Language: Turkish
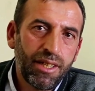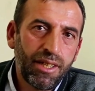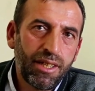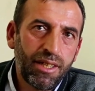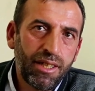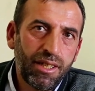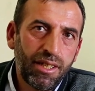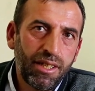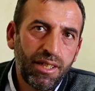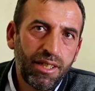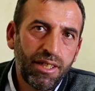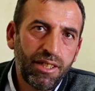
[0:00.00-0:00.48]

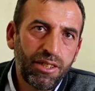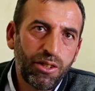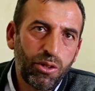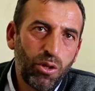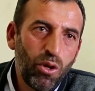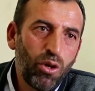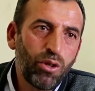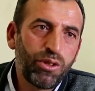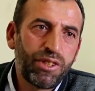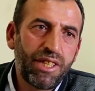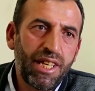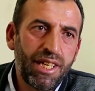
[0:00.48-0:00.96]
e,
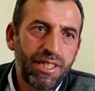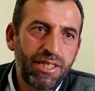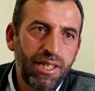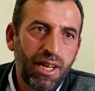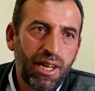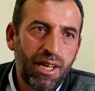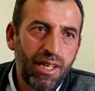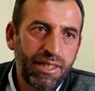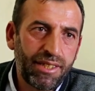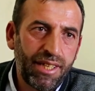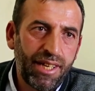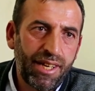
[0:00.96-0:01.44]
yok
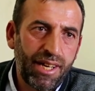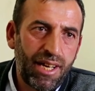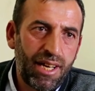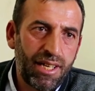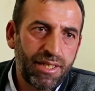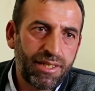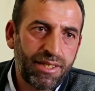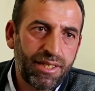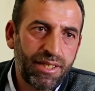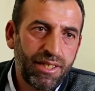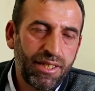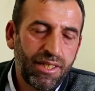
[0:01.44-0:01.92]
diyecek kadar
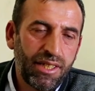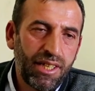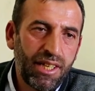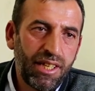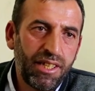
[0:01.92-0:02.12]
az.